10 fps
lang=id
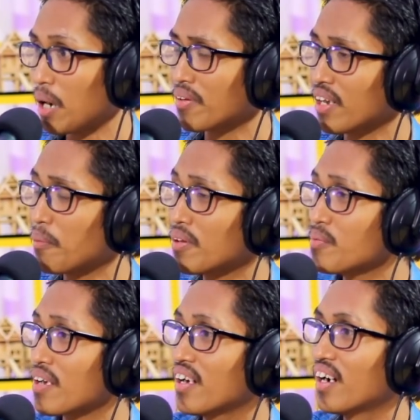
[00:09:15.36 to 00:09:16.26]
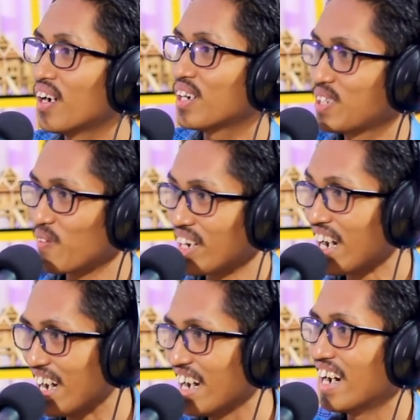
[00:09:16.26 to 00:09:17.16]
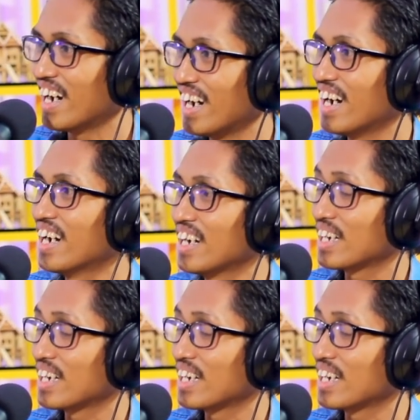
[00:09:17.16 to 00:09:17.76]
ya, mm -hmm, apa sih? Apa job, sih? job, ya. Job ya. Job. uh,